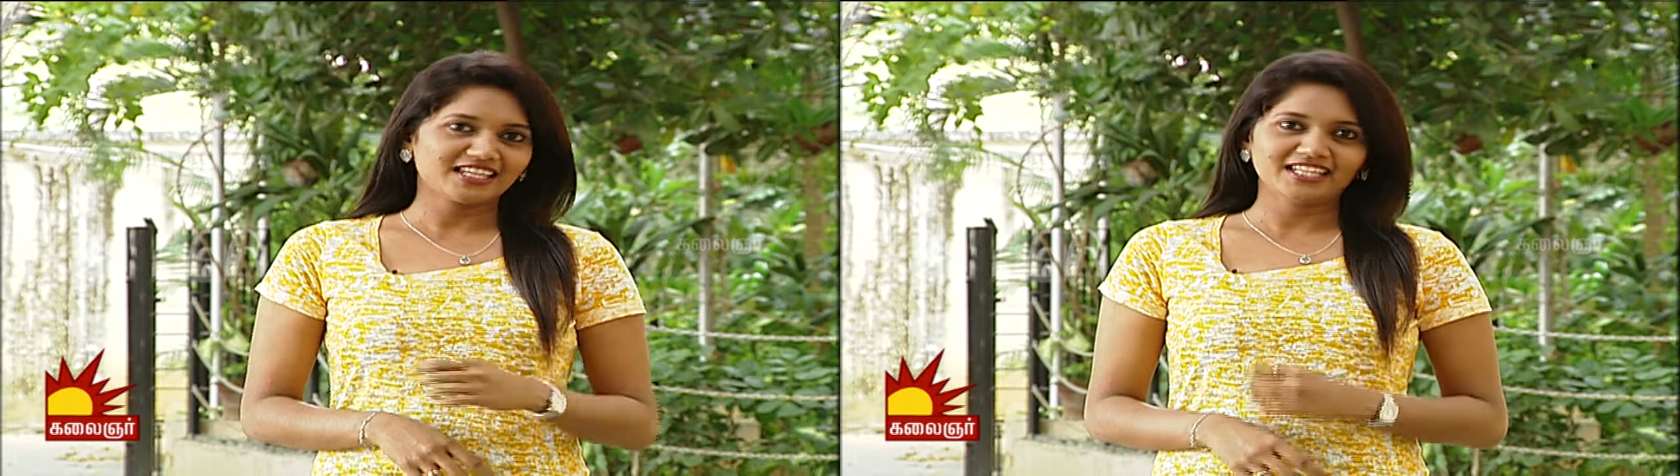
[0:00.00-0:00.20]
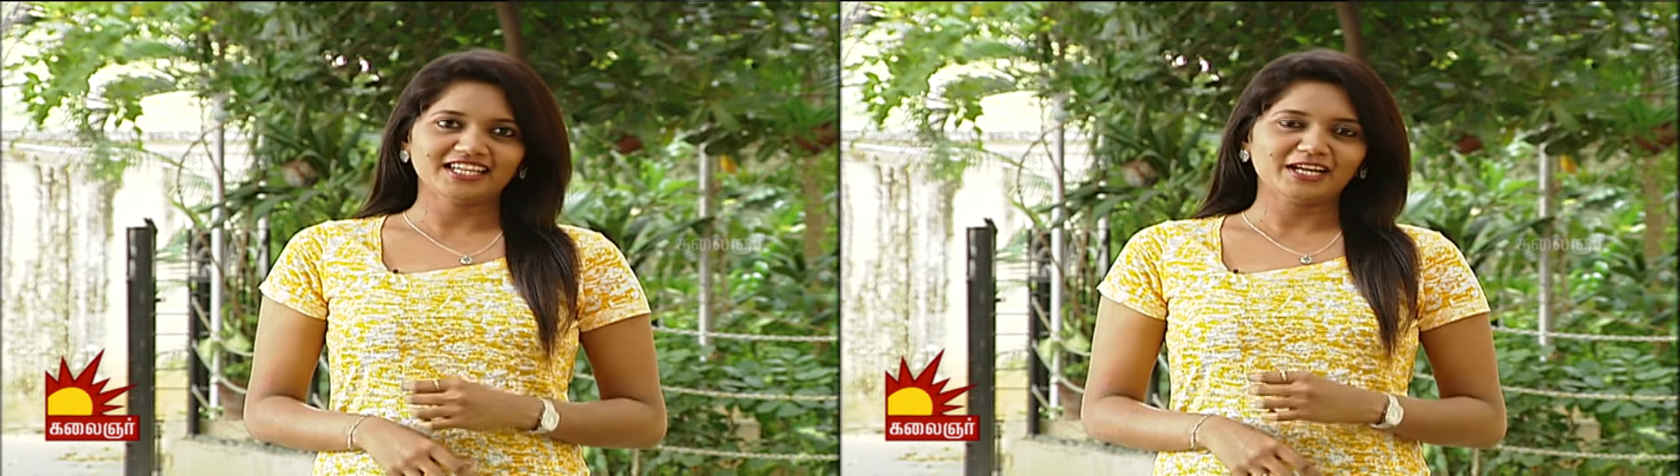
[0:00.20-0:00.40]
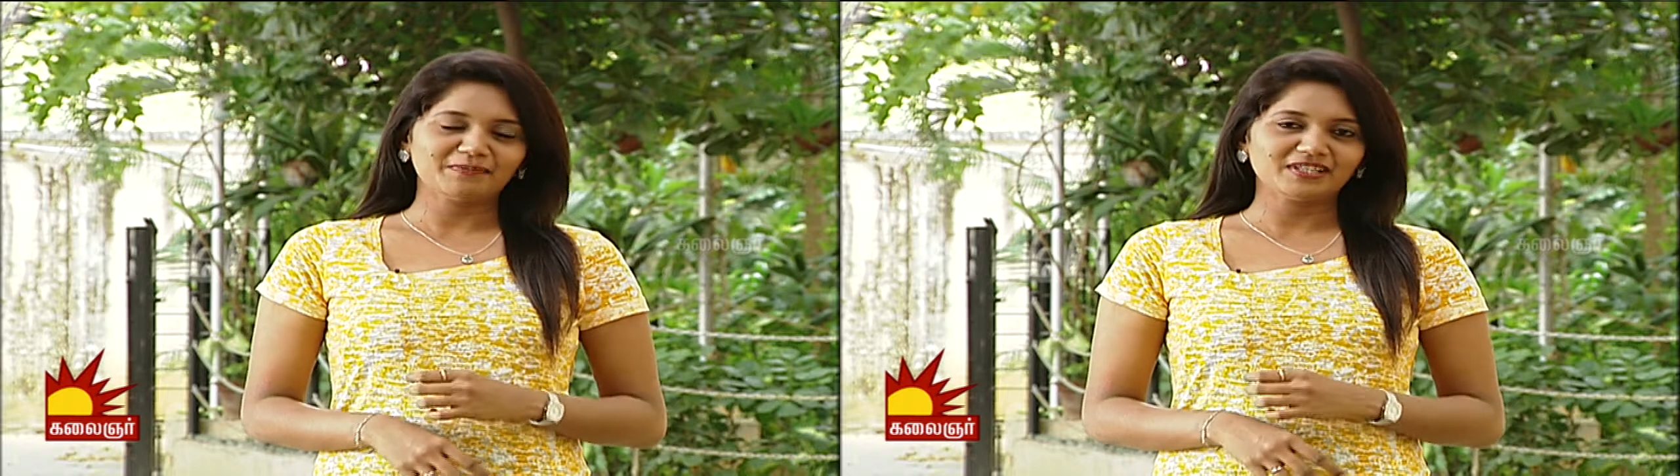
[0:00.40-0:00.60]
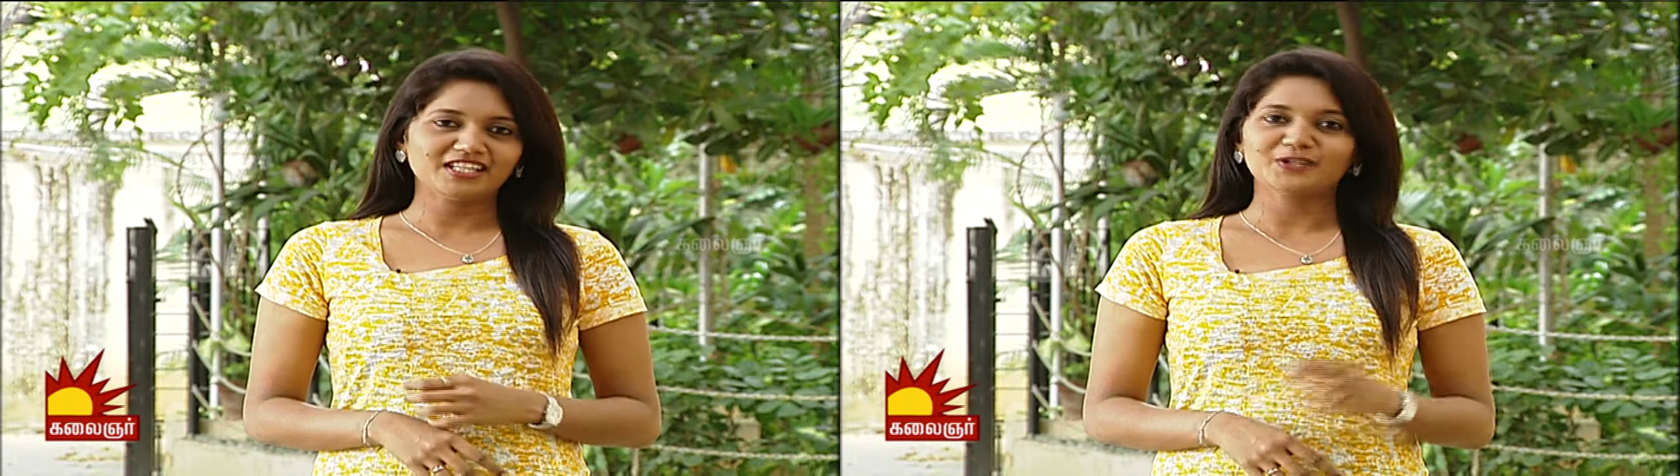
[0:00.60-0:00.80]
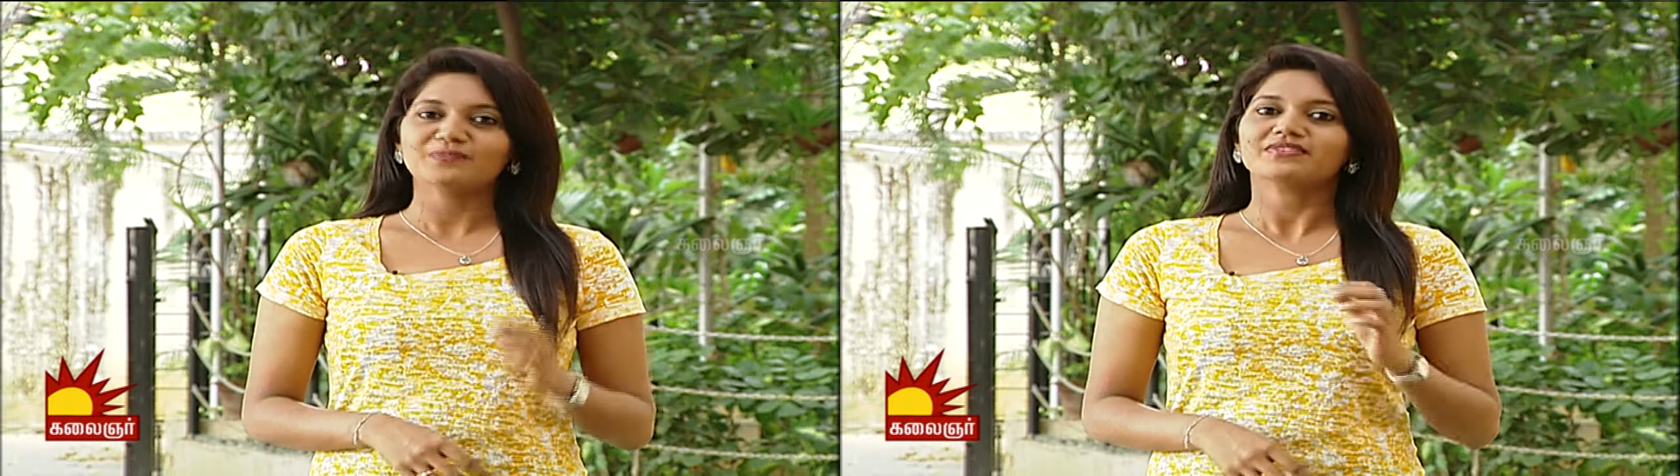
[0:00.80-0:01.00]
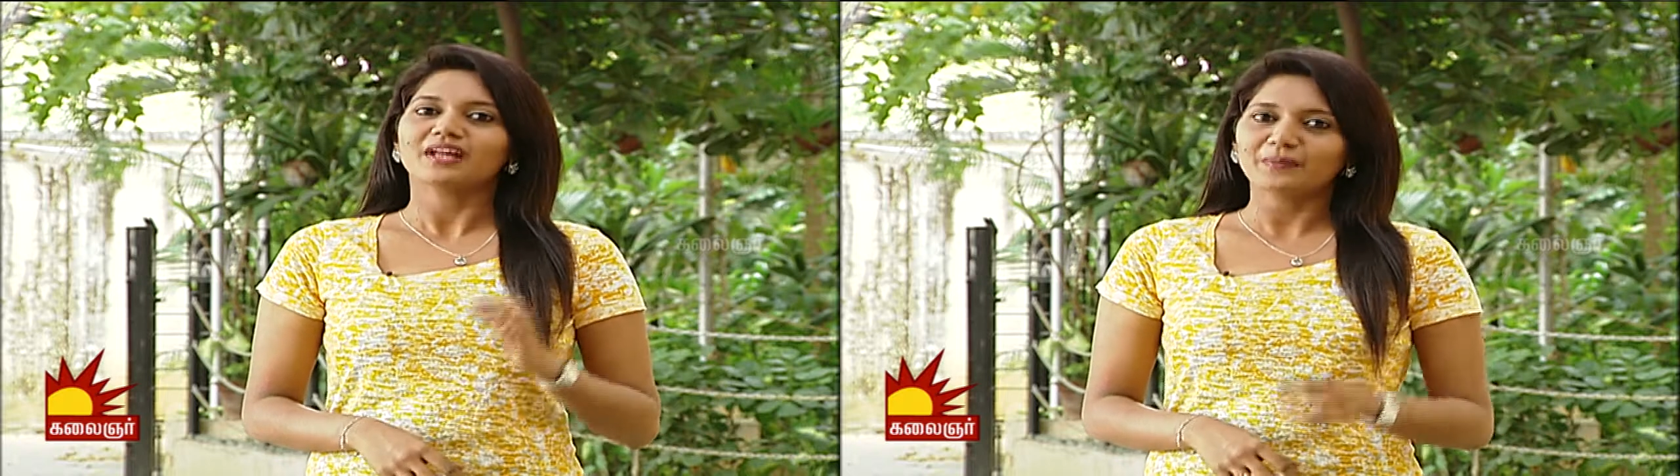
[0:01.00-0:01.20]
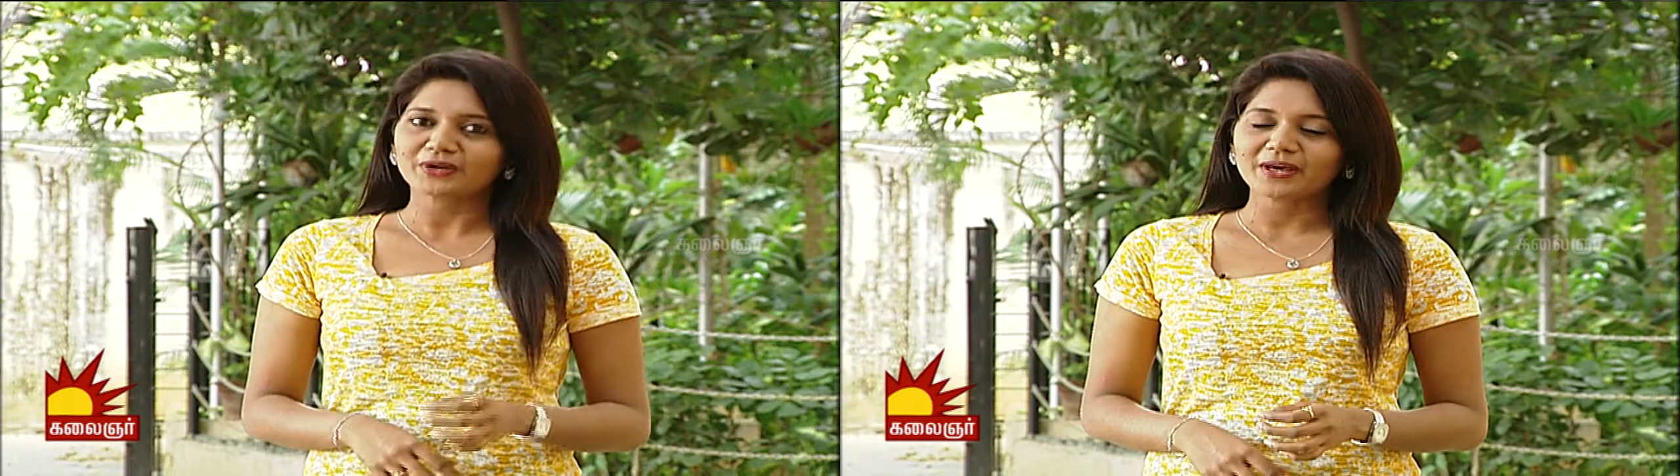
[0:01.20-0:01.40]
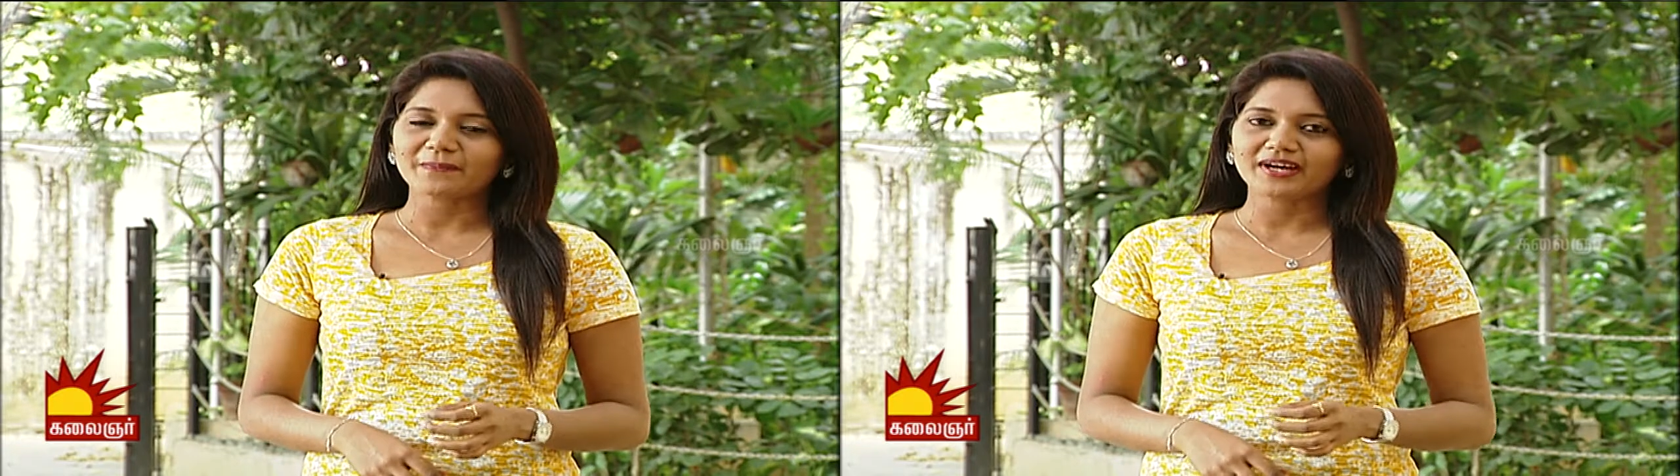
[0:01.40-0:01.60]
தட்டி கேட்பதிலும்
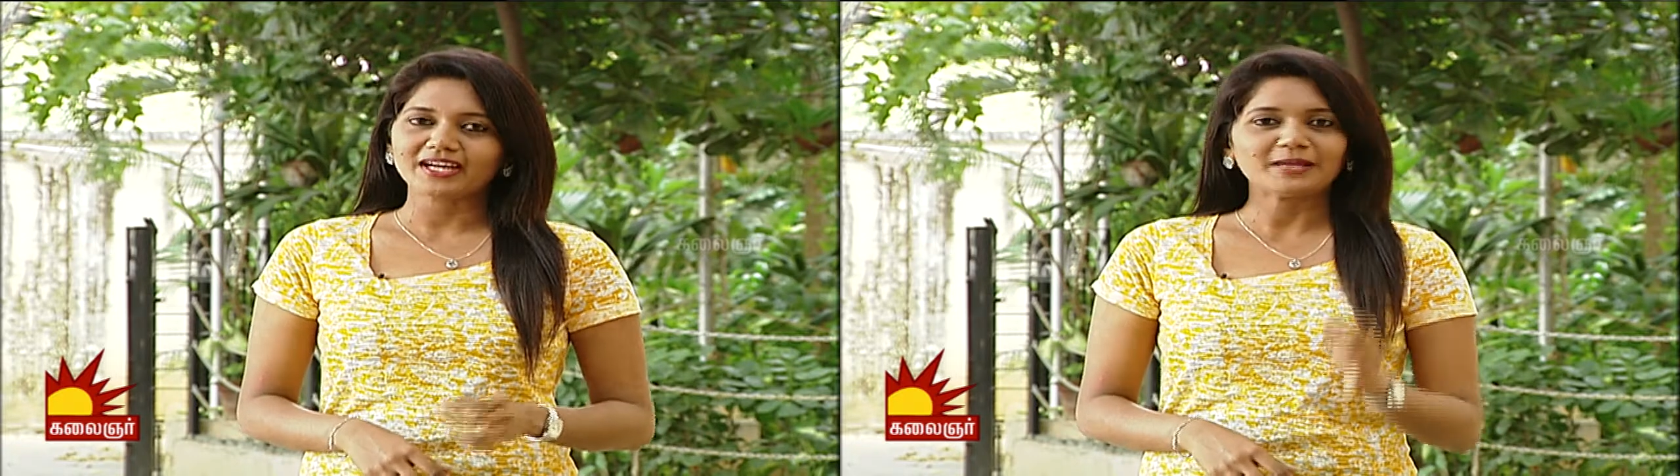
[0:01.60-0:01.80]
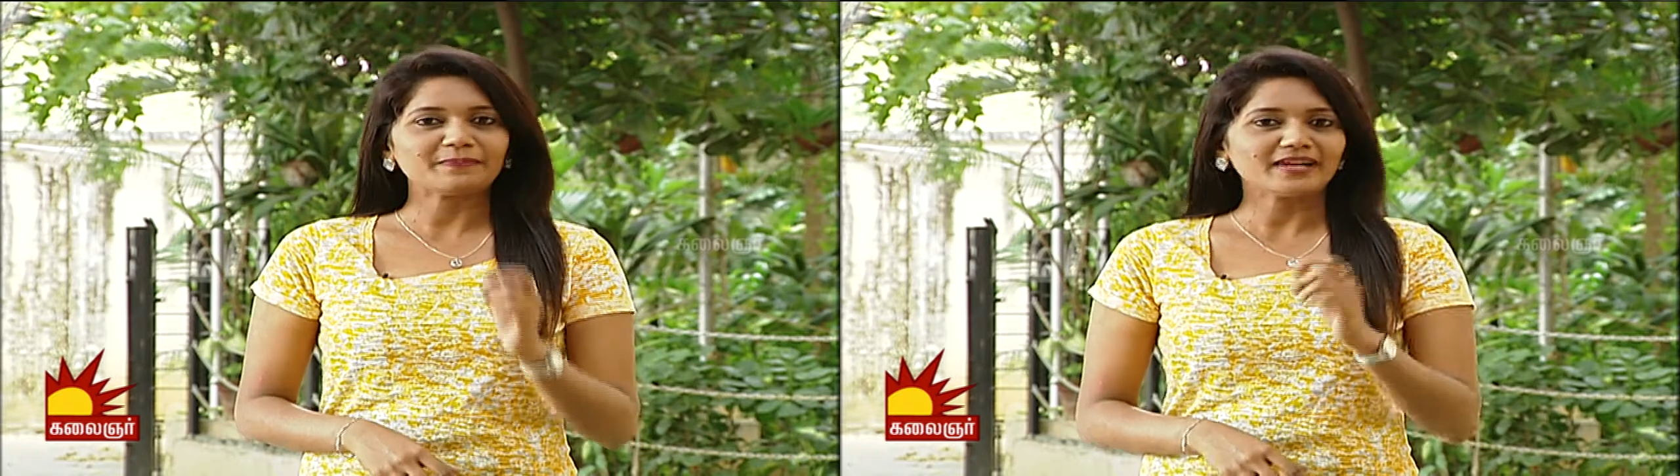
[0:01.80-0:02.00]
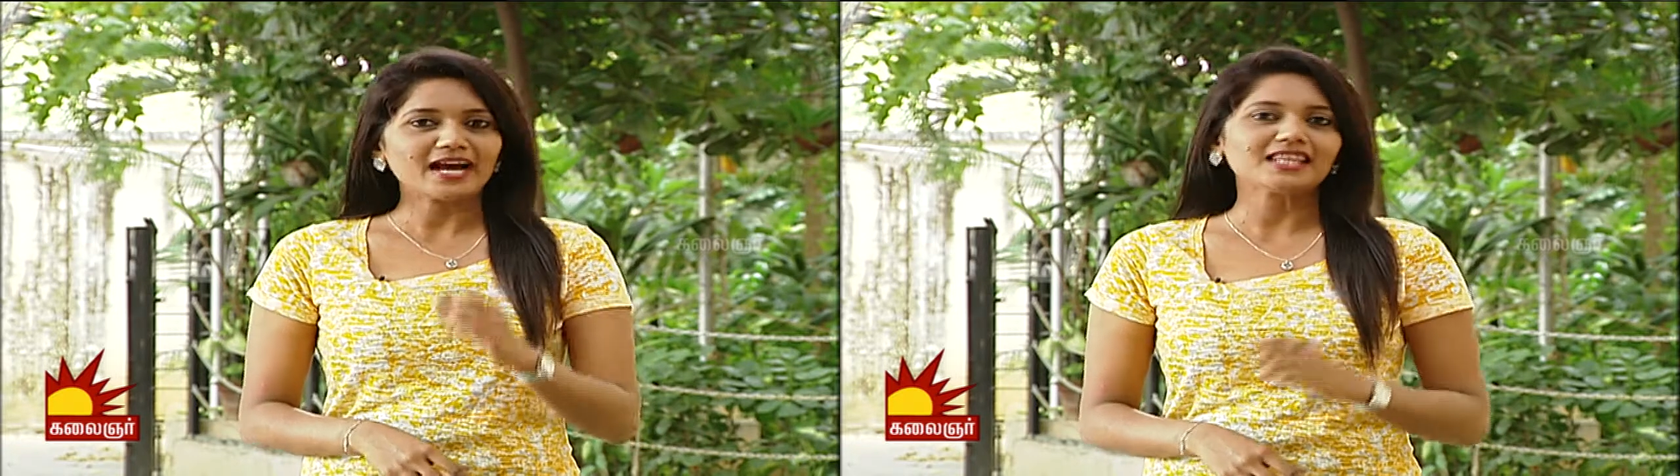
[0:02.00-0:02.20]
நம்முடைய பங்களிப்பு